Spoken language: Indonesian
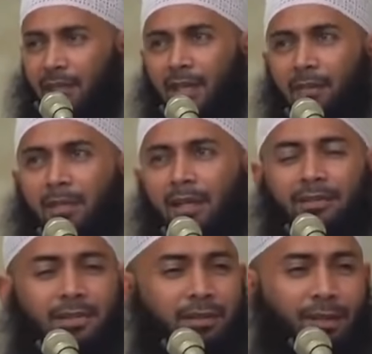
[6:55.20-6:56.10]
illa man
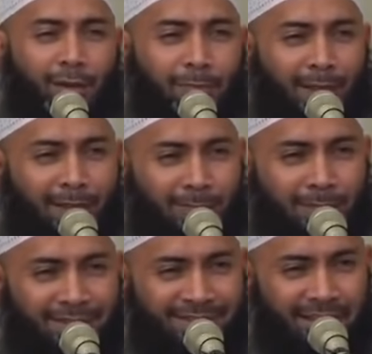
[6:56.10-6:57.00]
atallah
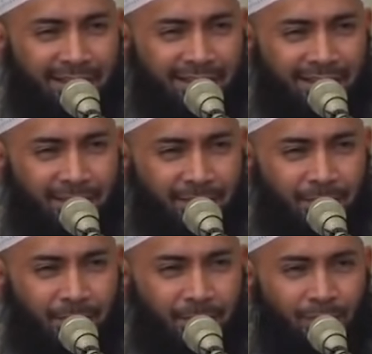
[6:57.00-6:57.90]
biqalbin salim
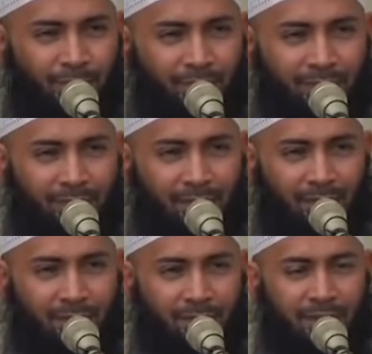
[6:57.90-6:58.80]

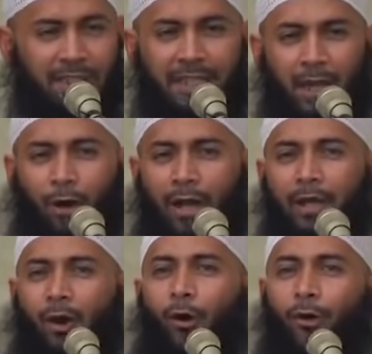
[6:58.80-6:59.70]
jadi kalau
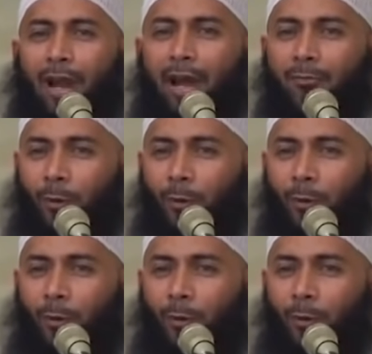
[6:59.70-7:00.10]
ada orang